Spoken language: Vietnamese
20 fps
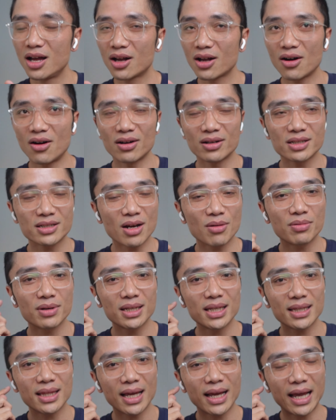còn trong cái
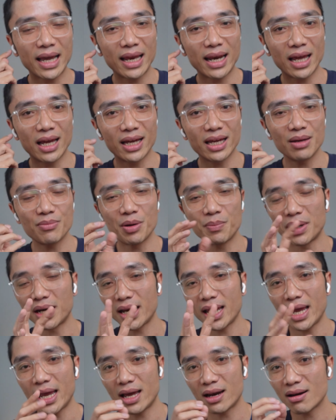chiếc tai nghe này khi mà mình
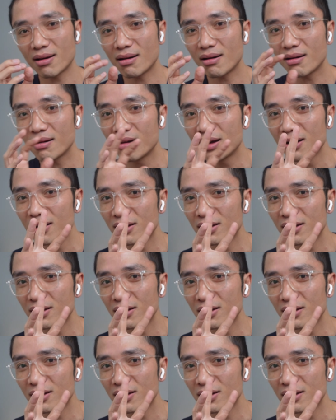nghe nó